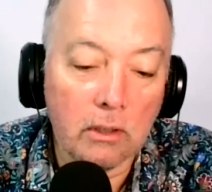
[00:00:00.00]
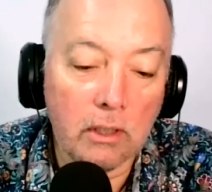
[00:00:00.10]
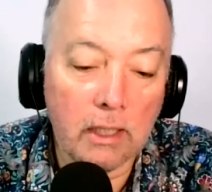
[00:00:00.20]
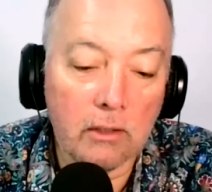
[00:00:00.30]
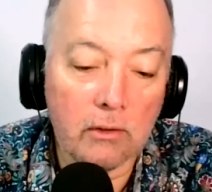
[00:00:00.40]

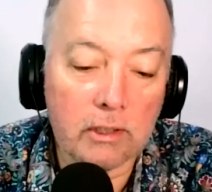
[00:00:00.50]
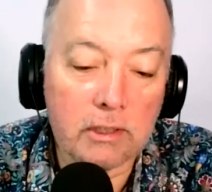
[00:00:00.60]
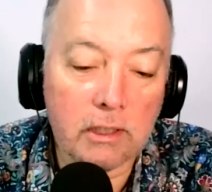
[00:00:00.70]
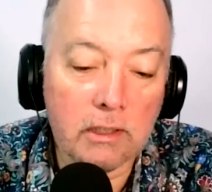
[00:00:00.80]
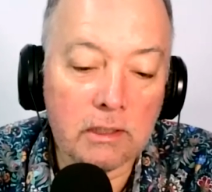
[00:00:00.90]
lean lo que
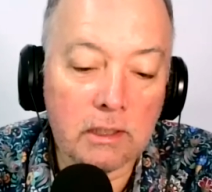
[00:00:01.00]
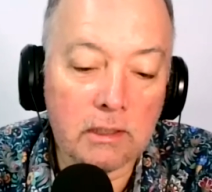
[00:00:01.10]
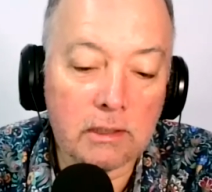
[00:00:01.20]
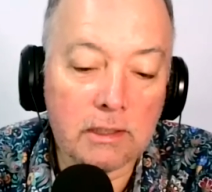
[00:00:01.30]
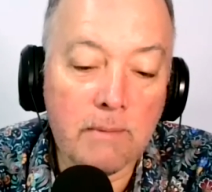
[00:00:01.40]
se
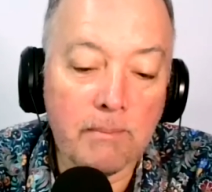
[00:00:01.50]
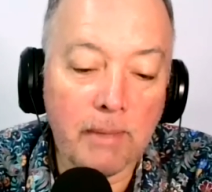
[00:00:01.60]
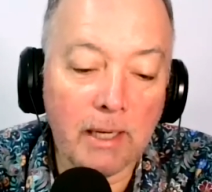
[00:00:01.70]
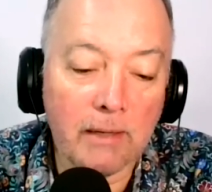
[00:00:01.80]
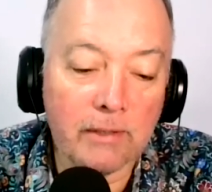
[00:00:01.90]
dice sin
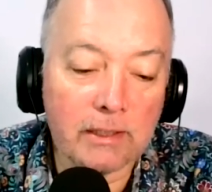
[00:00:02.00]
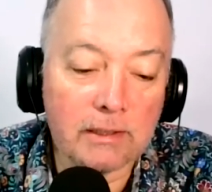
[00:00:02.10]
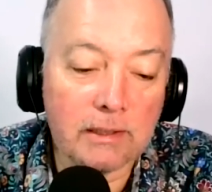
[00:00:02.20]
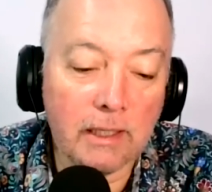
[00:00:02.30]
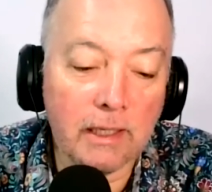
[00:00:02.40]

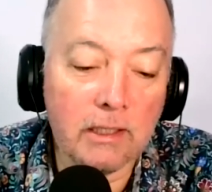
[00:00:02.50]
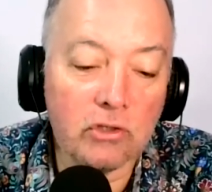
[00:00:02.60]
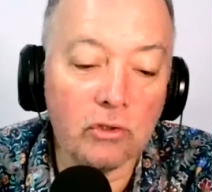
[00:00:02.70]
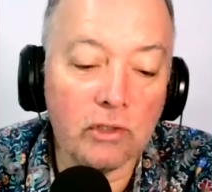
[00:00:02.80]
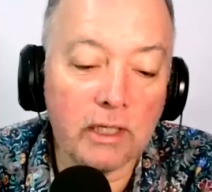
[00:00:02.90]
palabras, lean
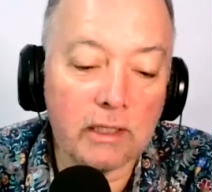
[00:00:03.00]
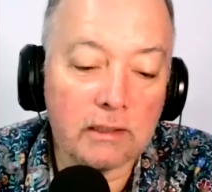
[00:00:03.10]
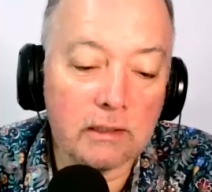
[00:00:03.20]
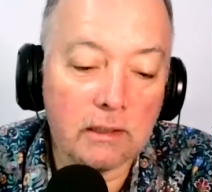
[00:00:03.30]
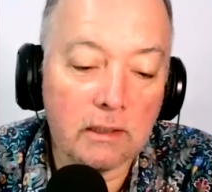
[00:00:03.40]

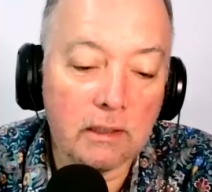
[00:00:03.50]
historias,